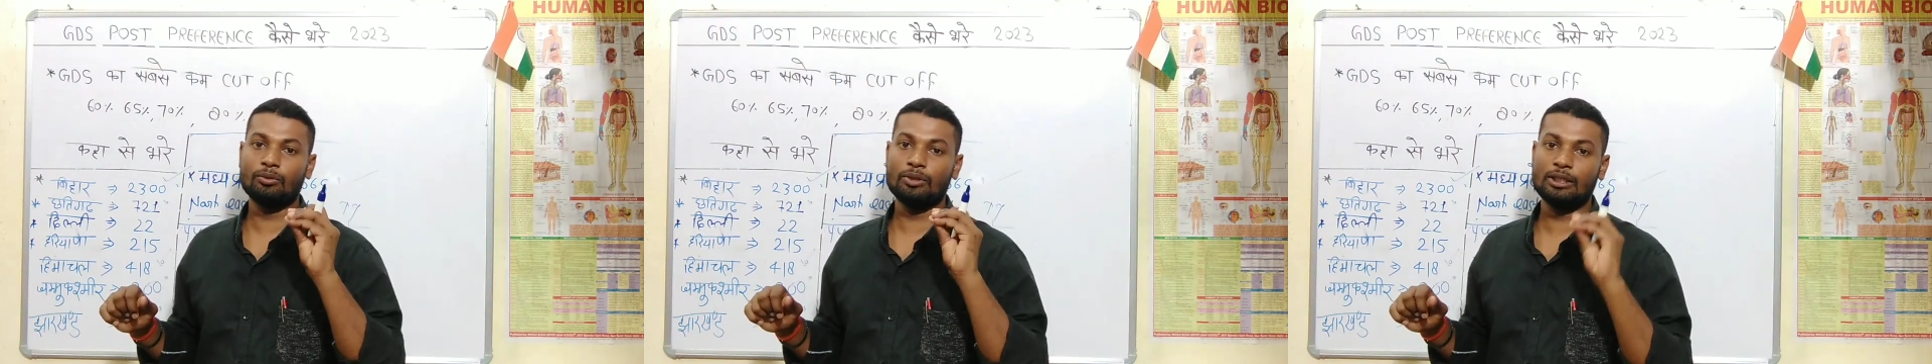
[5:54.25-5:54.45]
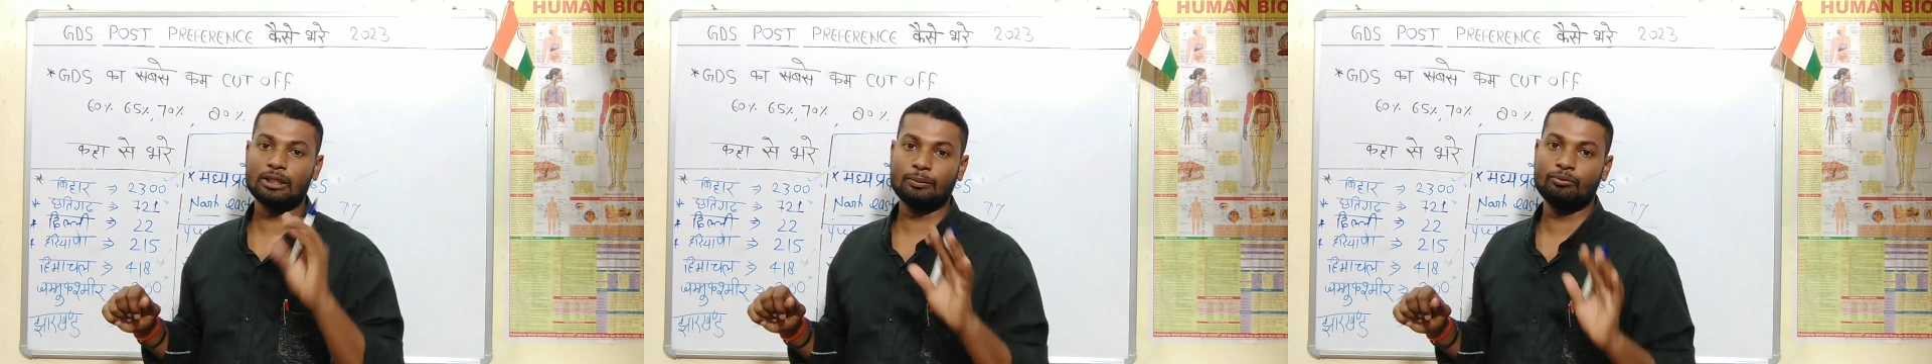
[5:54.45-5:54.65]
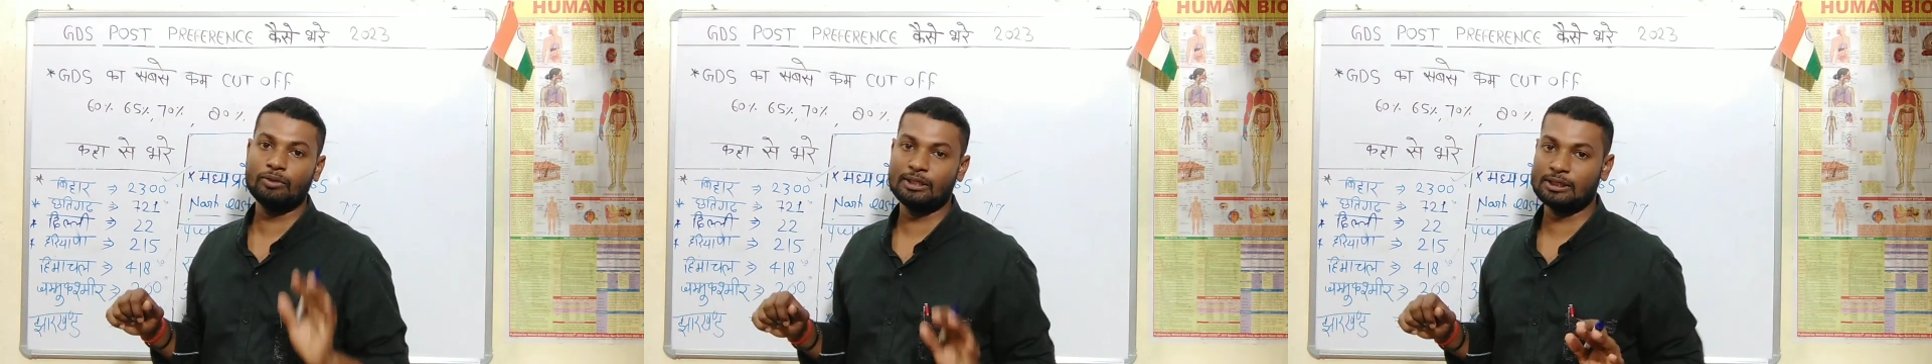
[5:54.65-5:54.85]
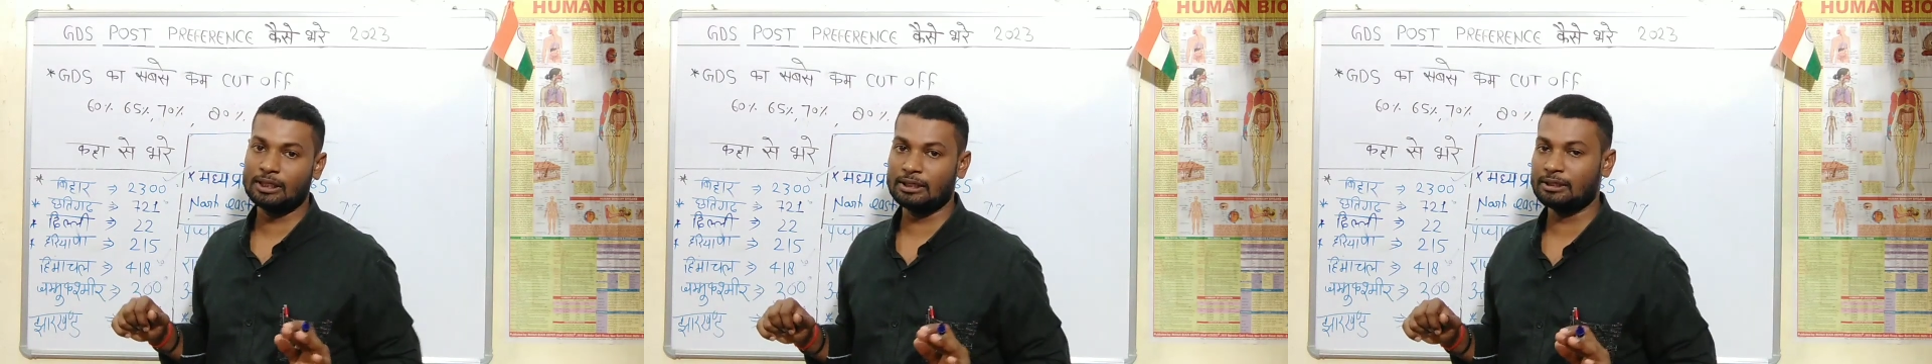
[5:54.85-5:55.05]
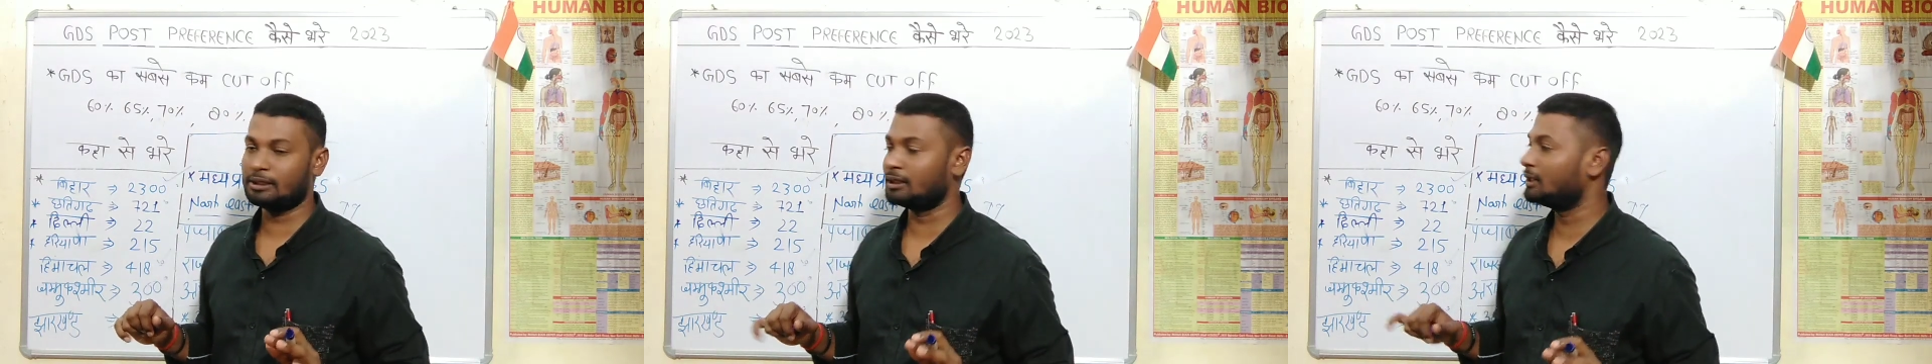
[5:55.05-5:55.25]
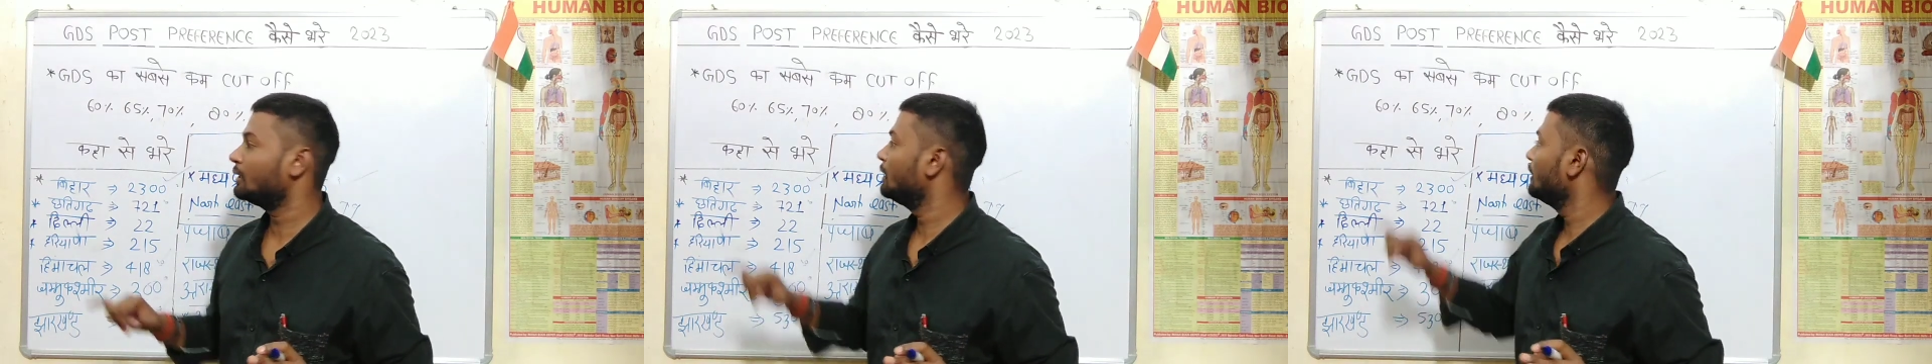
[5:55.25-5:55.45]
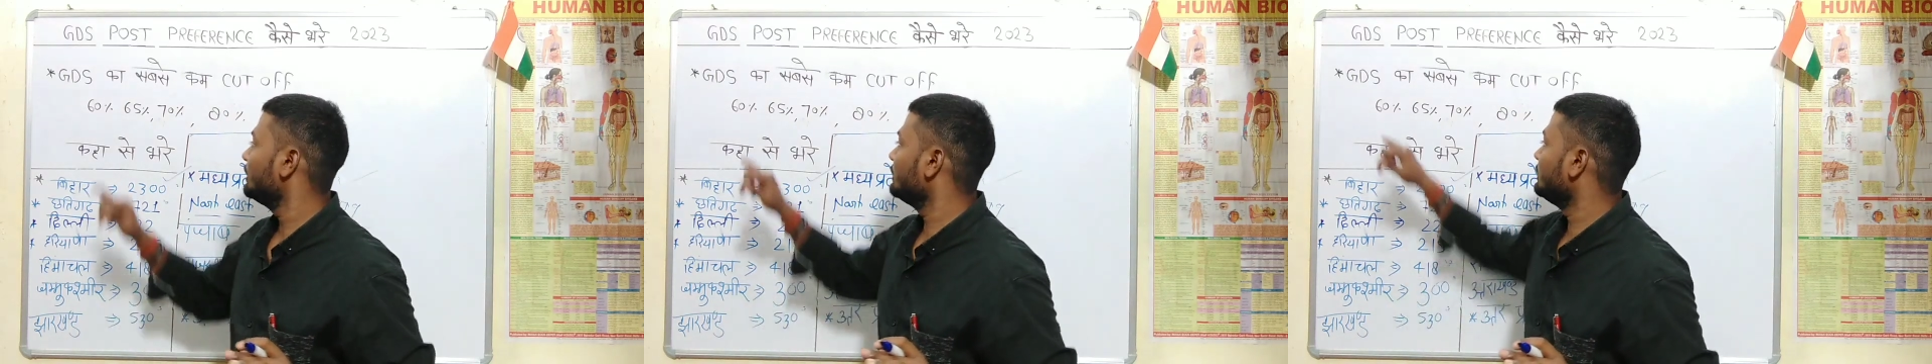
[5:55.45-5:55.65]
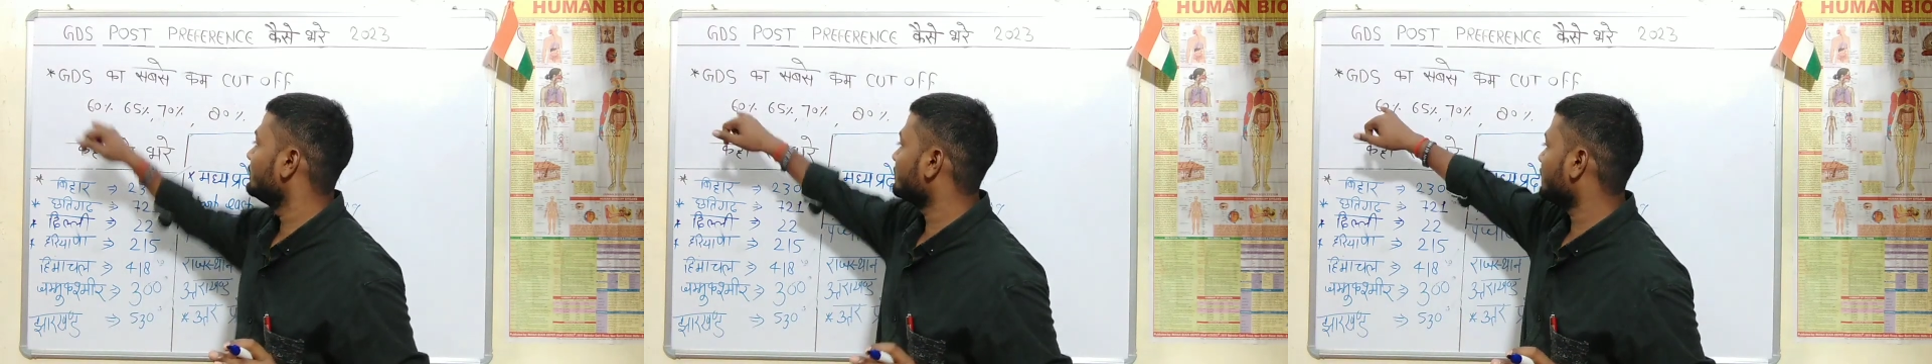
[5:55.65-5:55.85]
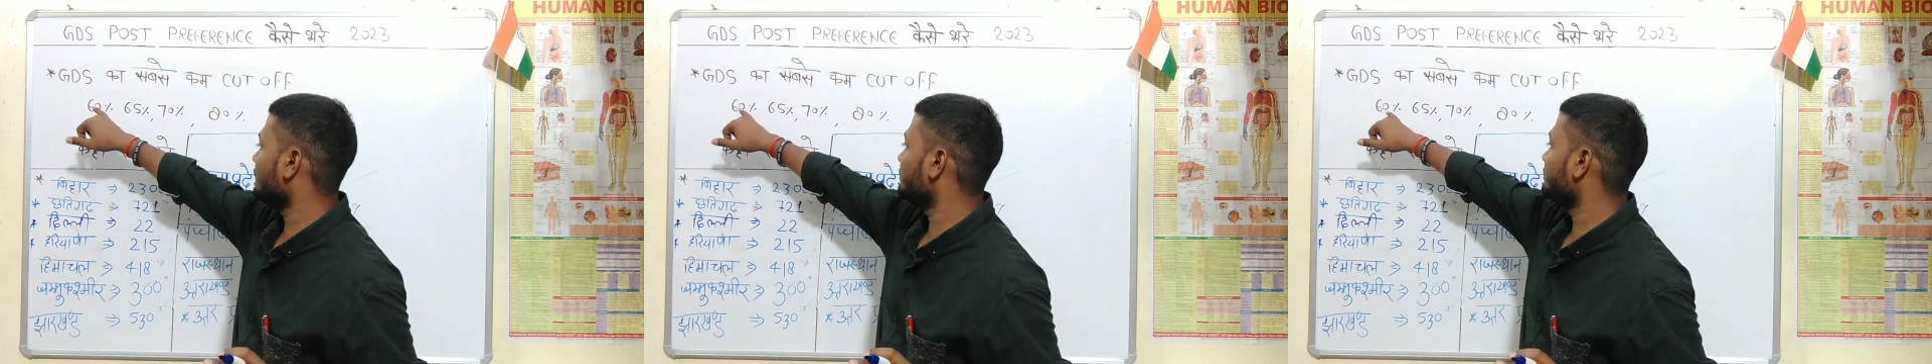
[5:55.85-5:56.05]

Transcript: होने का पूरा चांस है जिसका